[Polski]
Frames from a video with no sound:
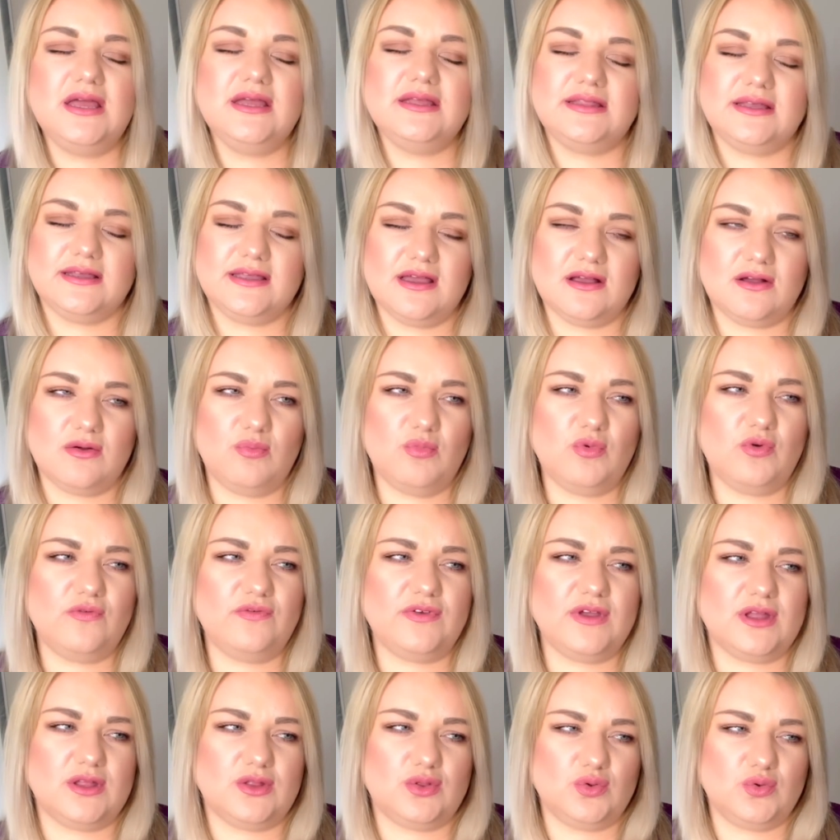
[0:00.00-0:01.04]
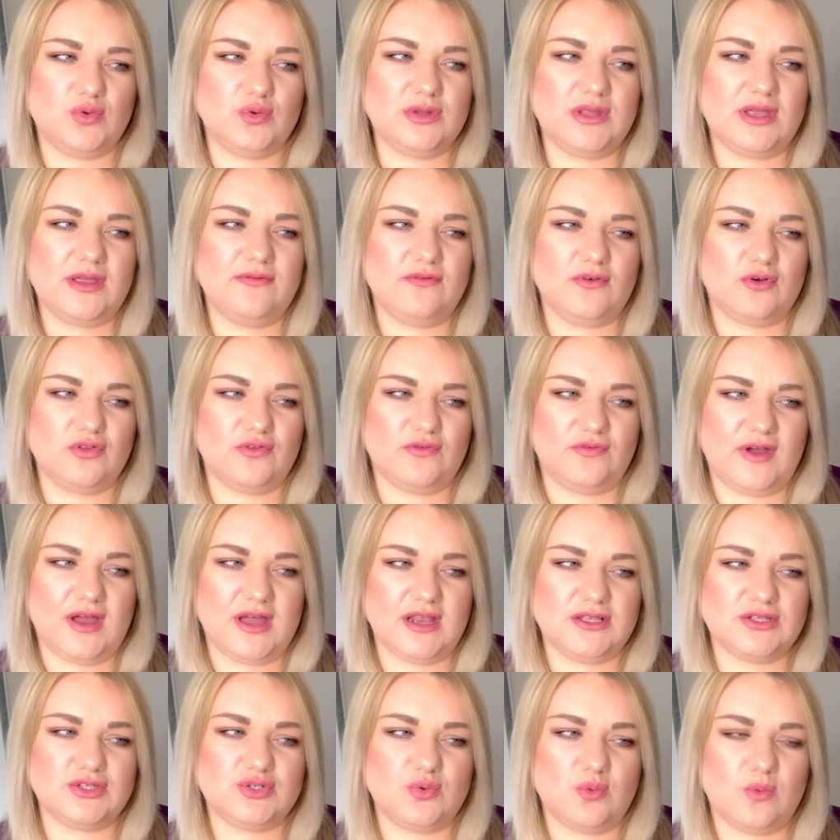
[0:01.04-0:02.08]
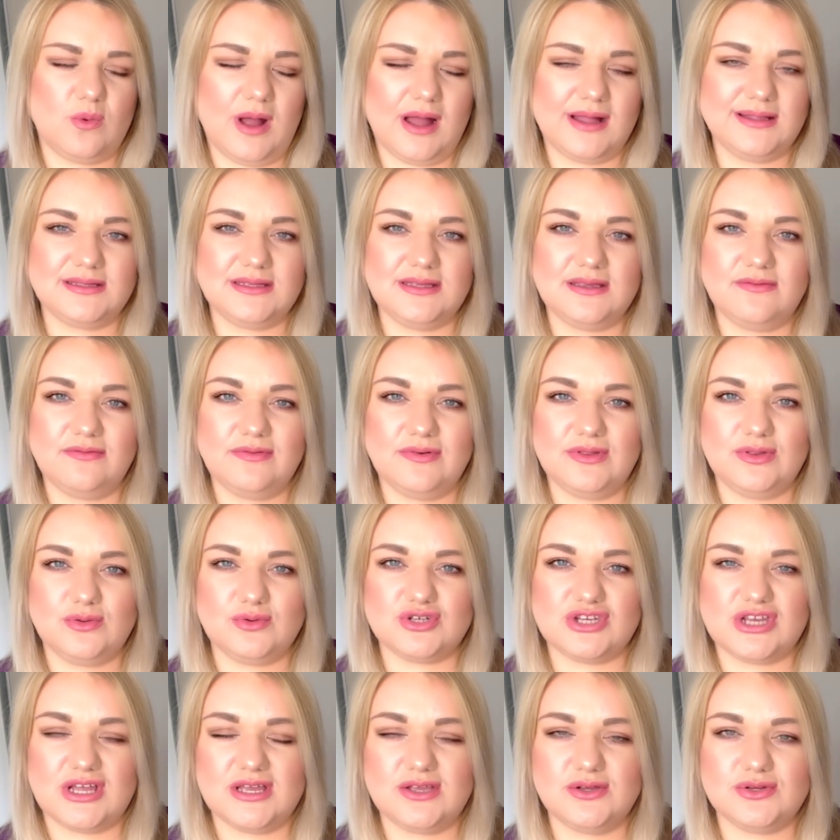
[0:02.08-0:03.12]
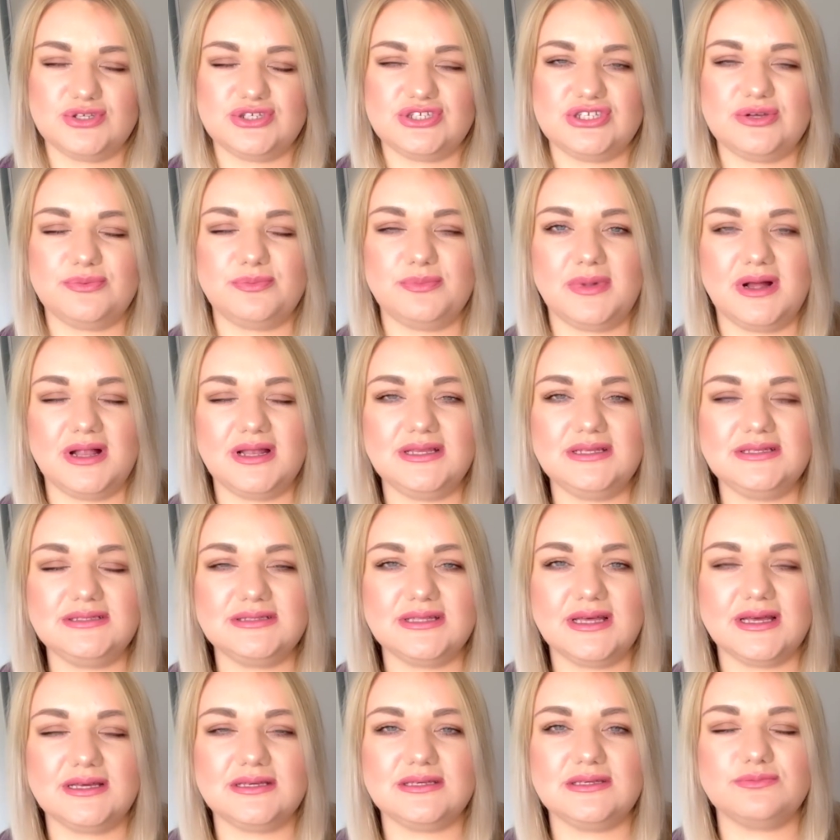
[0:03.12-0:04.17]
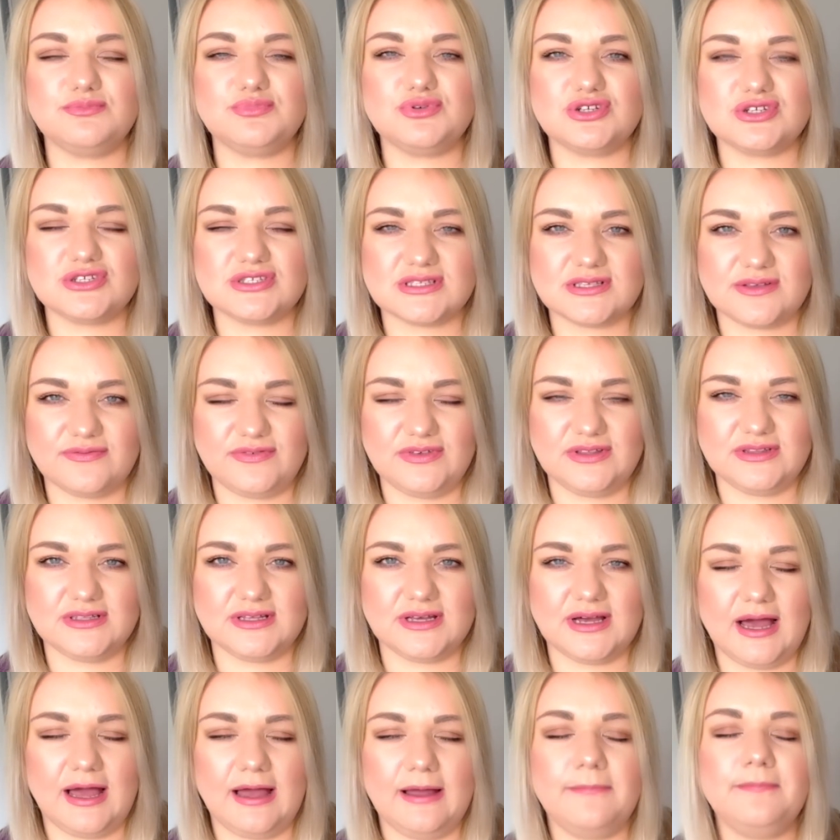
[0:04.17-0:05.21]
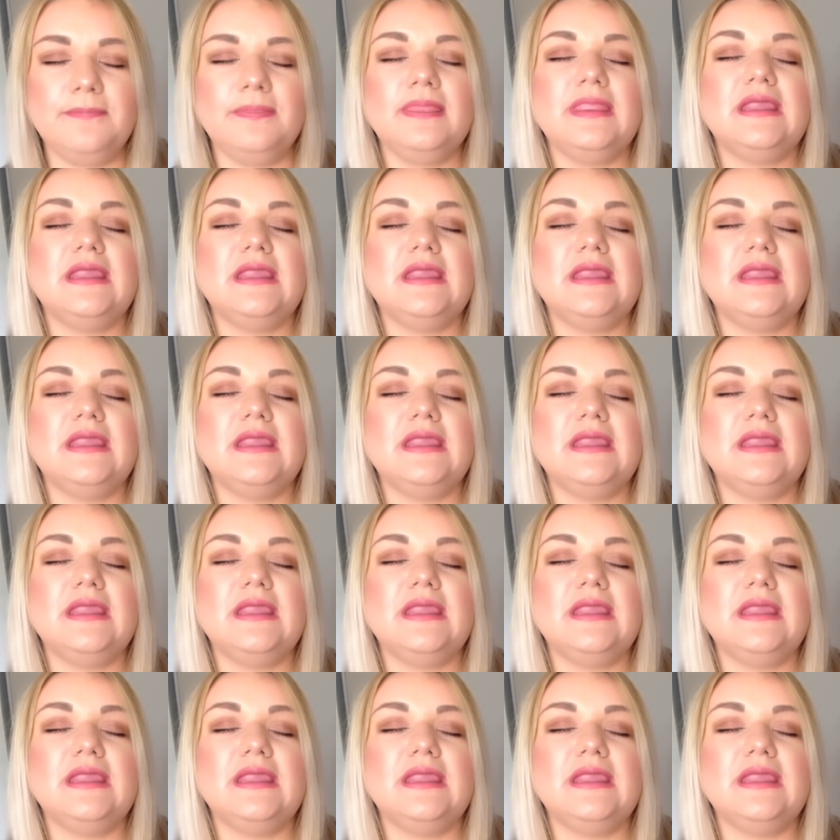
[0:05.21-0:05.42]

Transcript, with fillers: Tak jak mówię, tutaj w otwarciu ładnie wynurzają się malina i brzoskwinka